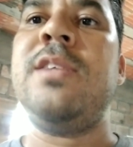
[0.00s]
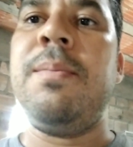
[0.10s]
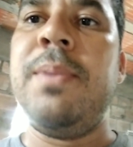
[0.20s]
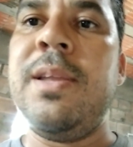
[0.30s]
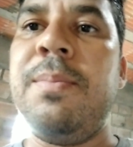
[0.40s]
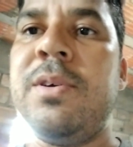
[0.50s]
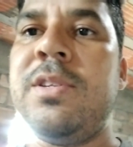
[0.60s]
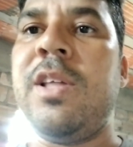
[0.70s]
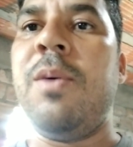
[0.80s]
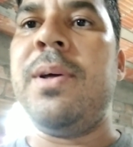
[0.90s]
saber
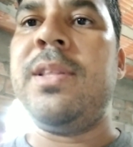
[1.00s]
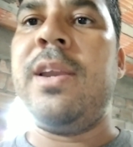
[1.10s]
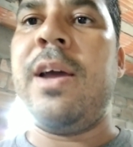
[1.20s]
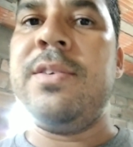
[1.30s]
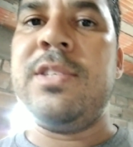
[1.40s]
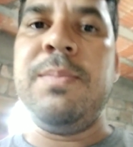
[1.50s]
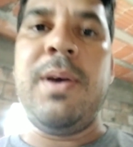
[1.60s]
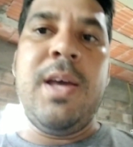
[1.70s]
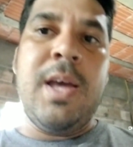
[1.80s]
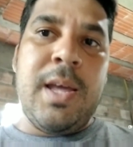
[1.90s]
depositar o material em
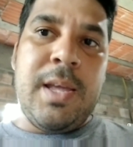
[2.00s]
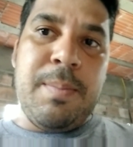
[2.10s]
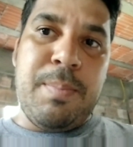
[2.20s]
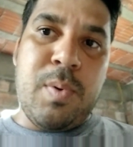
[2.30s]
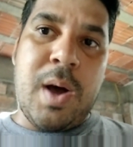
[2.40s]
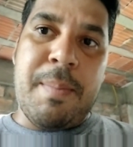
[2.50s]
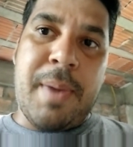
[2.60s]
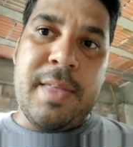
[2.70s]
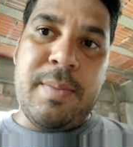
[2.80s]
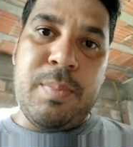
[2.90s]
cima, empurrar
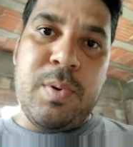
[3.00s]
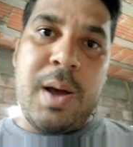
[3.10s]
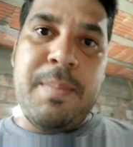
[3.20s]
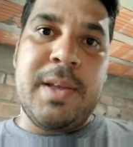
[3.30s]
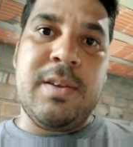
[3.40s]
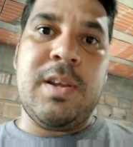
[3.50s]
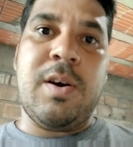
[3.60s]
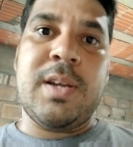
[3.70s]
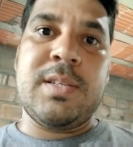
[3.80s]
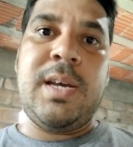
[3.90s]
mais, empurrar menos na
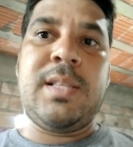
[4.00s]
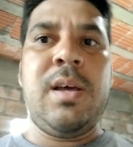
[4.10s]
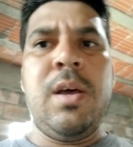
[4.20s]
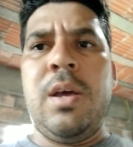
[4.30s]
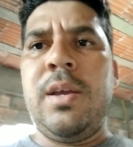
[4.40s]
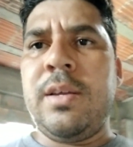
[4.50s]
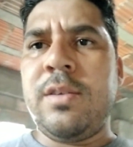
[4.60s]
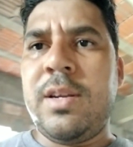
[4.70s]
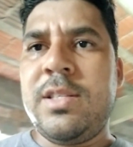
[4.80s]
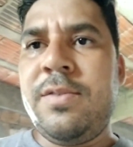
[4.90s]
hora certa e a
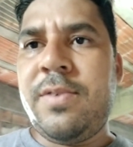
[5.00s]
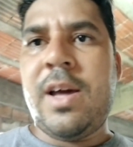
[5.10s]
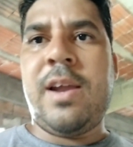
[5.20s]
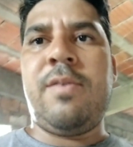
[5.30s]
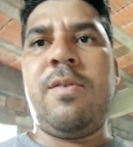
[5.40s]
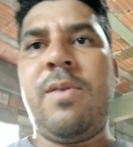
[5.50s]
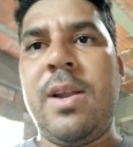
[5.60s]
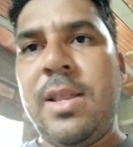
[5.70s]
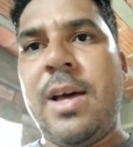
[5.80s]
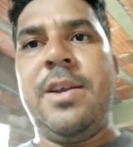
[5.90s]
solda assim ficará com
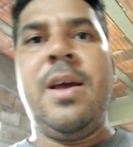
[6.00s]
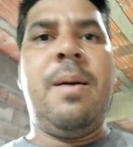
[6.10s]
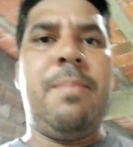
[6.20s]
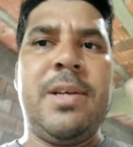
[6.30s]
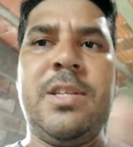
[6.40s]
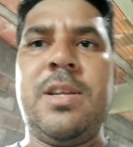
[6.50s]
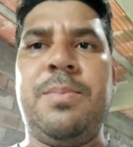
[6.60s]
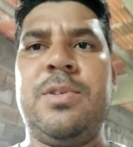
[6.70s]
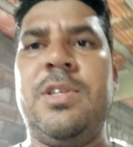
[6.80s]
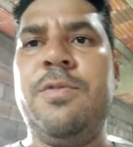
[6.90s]
qualidade. Mas isso é
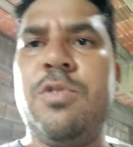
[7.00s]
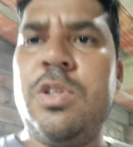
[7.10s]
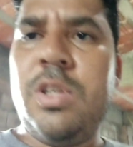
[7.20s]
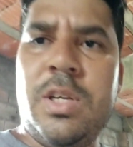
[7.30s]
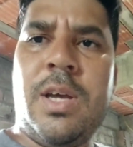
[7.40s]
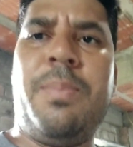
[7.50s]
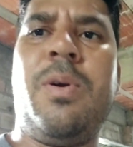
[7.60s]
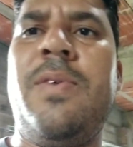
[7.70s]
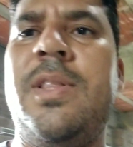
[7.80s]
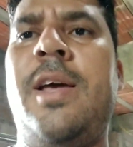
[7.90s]
possível sim e a
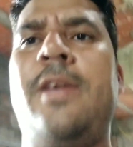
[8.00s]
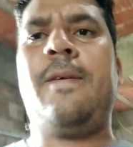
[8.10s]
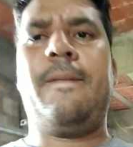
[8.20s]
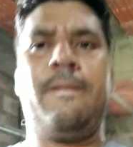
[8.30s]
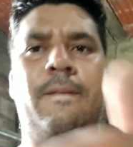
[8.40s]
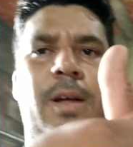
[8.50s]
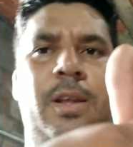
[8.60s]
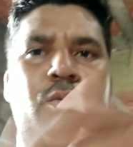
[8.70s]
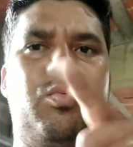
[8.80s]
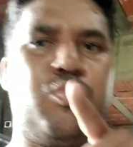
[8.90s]
prova está aí.
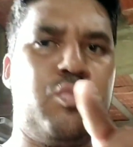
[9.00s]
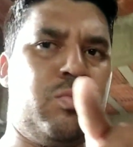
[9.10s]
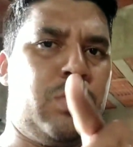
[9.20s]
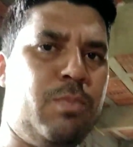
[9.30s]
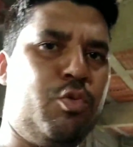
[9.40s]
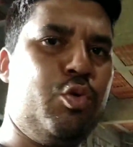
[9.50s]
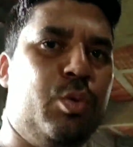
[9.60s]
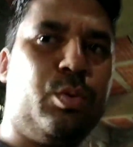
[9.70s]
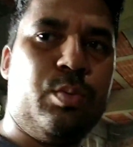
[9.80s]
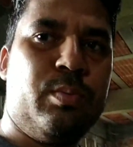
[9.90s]
Valeu, tamo
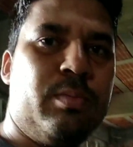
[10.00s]
junto.